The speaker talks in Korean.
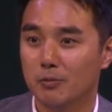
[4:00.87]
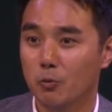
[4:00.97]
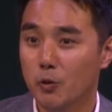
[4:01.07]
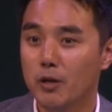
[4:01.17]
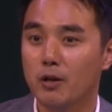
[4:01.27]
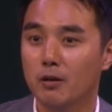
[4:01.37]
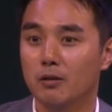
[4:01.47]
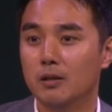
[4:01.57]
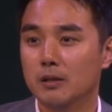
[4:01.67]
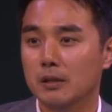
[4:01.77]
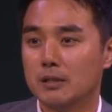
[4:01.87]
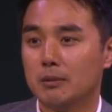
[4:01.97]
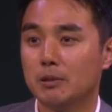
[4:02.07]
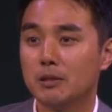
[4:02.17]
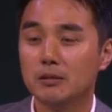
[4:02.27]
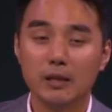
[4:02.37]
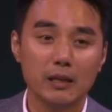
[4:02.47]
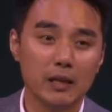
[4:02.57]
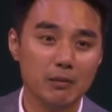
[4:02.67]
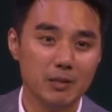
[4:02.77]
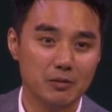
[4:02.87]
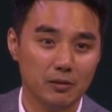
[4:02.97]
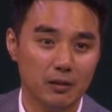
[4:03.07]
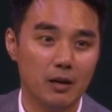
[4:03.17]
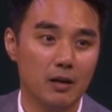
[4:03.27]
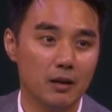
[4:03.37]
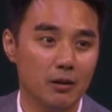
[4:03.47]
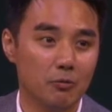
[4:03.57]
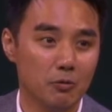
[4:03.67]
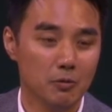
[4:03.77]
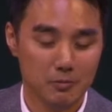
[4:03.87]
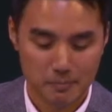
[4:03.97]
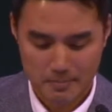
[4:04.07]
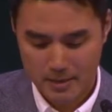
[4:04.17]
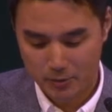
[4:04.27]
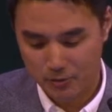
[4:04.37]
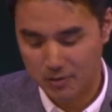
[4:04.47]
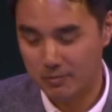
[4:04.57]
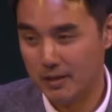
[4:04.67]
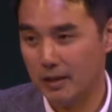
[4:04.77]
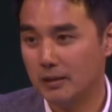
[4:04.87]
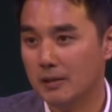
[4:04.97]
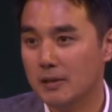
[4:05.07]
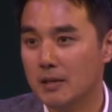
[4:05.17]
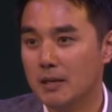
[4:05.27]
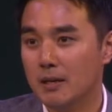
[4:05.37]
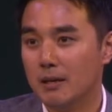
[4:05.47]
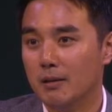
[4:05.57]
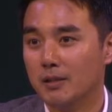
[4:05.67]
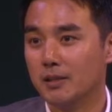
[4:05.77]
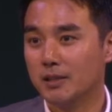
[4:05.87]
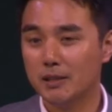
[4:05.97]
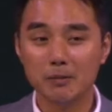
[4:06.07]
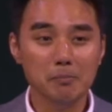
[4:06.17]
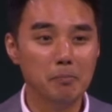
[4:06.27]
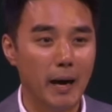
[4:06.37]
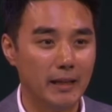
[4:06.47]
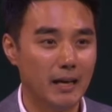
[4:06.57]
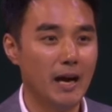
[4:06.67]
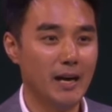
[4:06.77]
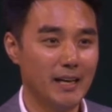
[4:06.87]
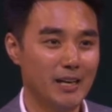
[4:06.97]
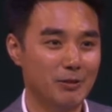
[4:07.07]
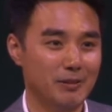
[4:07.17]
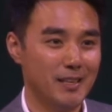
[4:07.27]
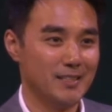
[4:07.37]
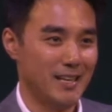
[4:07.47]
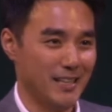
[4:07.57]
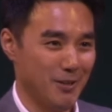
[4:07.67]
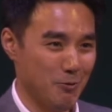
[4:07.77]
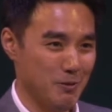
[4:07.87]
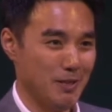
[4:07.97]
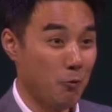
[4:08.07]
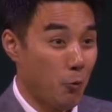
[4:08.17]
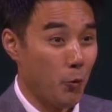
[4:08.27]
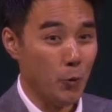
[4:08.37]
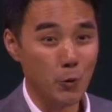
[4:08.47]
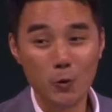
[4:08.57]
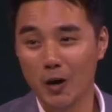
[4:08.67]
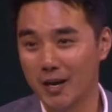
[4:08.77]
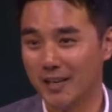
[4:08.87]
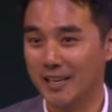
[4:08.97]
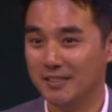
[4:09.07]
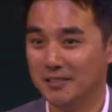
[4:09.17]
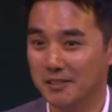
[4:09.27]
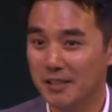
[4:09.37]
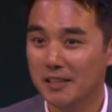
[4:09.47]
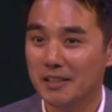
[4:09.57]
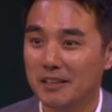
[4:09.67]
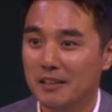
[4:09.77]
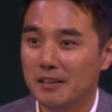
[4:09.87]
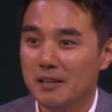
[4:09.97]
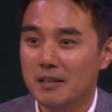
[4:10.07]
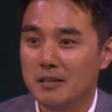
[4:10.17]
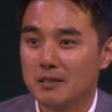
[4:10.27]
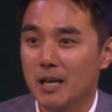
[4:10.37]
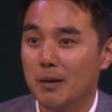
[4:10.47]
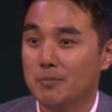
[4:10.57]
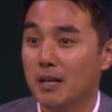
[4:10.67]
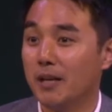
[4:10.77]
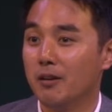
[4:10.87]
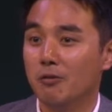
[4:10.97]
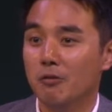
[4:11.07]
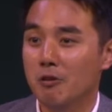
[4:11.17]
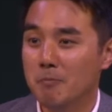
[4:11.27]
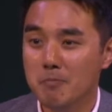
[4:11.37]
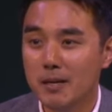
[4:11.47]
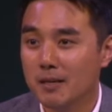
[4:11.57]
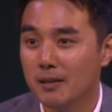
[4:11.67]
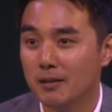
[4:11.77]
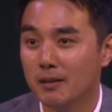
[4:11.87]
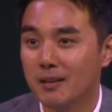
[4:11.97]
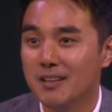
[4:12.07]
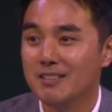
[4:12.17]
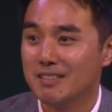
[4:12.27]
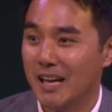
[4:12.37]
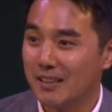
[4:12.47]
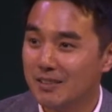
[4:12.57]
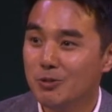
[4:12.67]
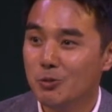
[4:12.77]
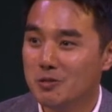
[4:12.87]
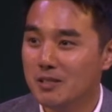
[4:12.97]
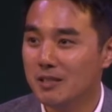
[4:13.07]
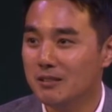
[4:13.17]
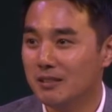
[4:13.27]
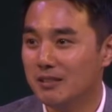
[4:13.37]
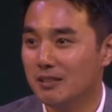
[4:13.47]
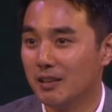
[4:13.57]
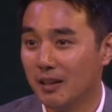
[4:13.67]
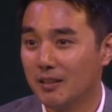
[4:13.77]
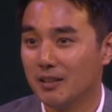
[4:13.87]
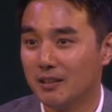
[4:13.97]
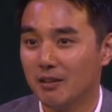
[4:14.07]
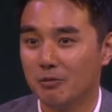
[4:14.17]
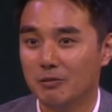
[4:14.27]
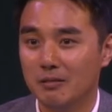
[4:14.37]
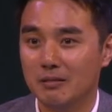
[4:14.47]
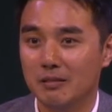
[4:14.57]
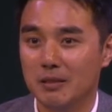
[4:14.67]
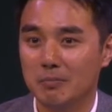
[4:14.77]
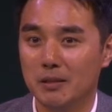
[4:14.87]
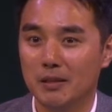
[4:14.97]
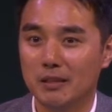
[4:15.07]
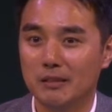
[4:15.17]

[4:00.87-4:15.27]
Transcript: 오히려 참 큰 깨달음이 있었다라고 말해줬습니다. 큰 바다 한가운데 자기 혼자 고요하게 있으니 참 자기가 얼마나 작은 존재인지 그때 깨달았다고 합니다.